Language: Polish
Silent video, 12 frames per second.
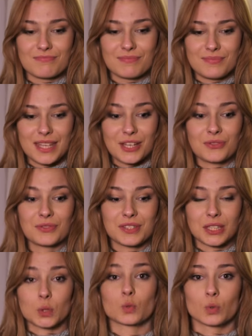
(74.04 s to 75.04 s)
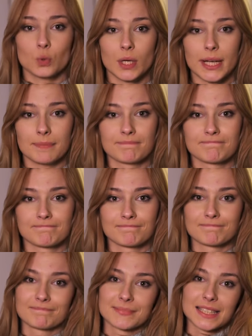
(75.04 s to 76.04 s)
Biegnąc za tą górę,
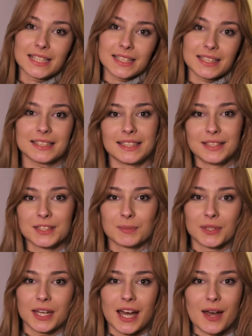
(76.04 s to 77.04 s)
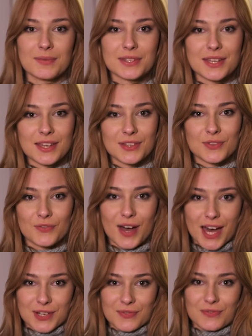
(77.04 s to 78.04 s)
Niestety spotkałam się
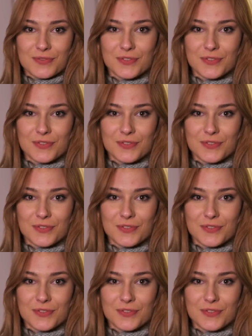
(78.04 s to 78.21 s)
twarzą